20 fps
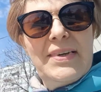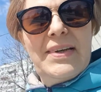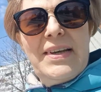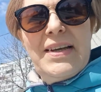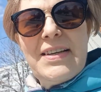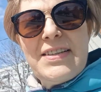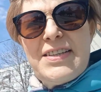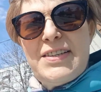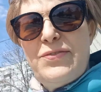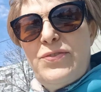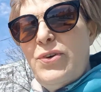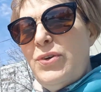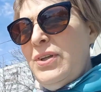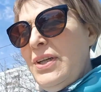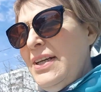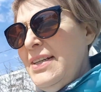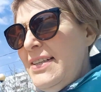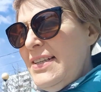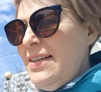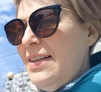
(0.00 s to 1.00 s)
Я
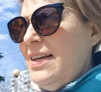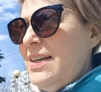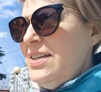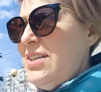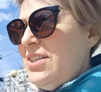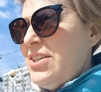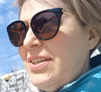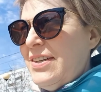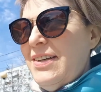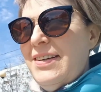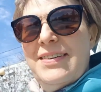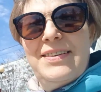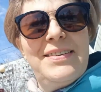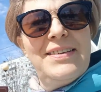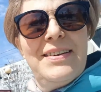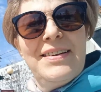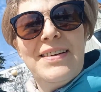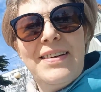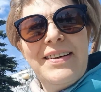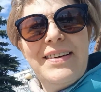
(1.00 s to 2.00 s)
сегодня надела очки
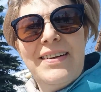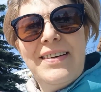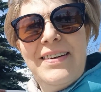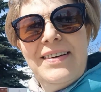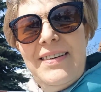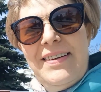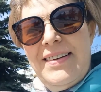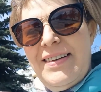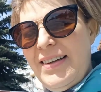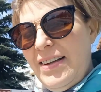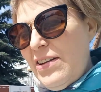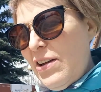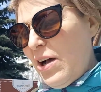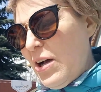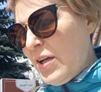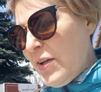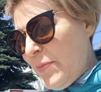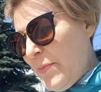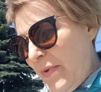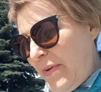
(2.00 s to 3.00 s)

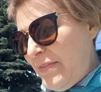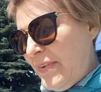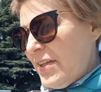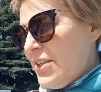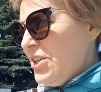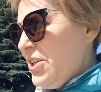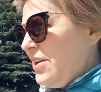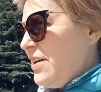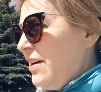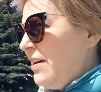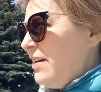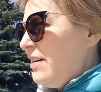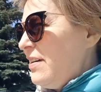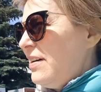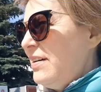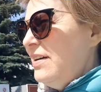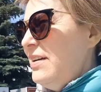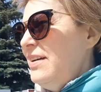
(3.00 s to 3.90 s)
как мне в очках.